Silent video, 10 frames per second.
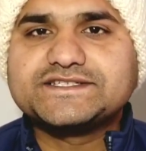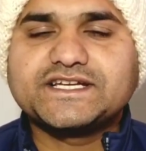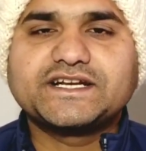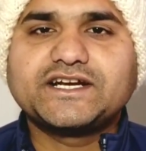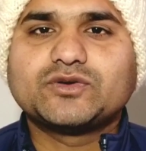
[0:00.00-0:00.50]

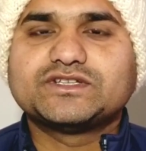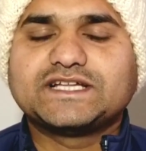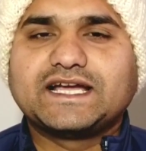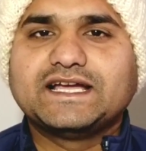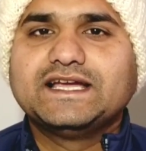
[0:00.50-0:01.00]
जनरेट
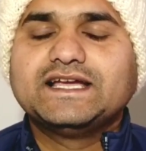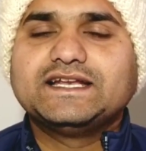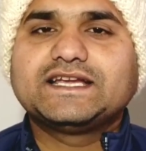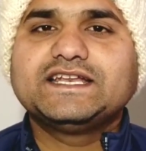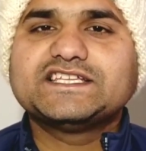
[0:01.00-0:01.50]
होता है
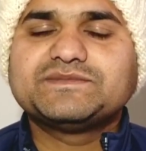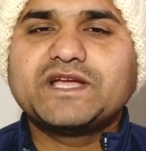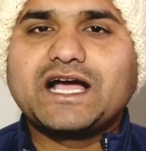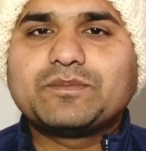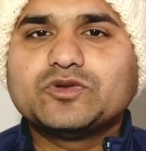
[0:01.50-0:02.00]
लेकिन
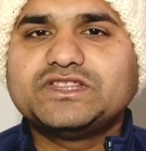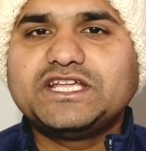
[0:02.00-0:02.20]
इसमें आपको